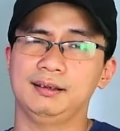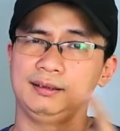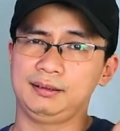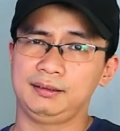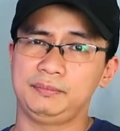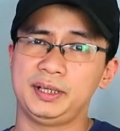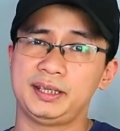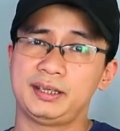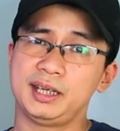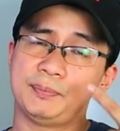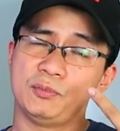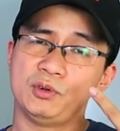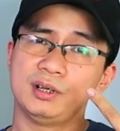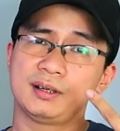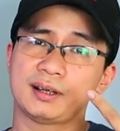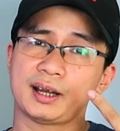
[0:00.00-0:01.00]
uh, mình
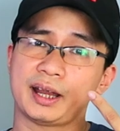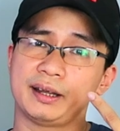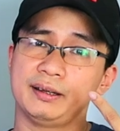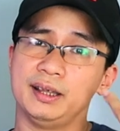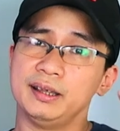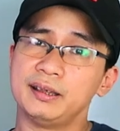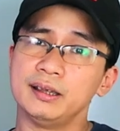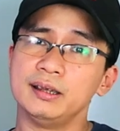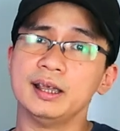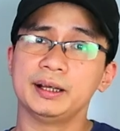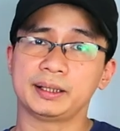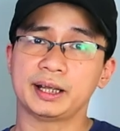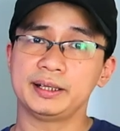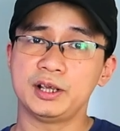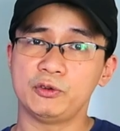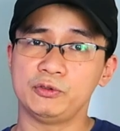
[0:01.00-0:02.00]
xịt mùi hương này để thể
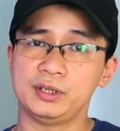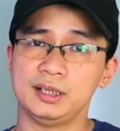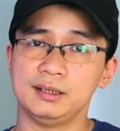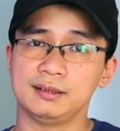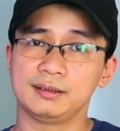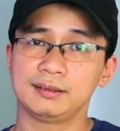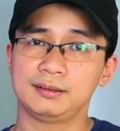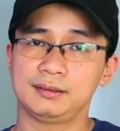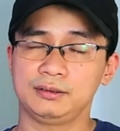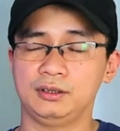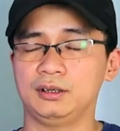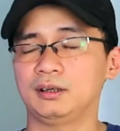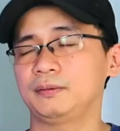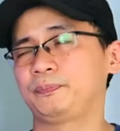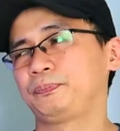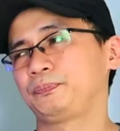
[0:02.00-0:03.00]
hiện cái điều gì
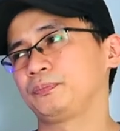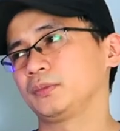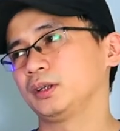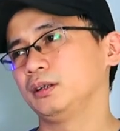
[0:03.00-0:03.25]
đó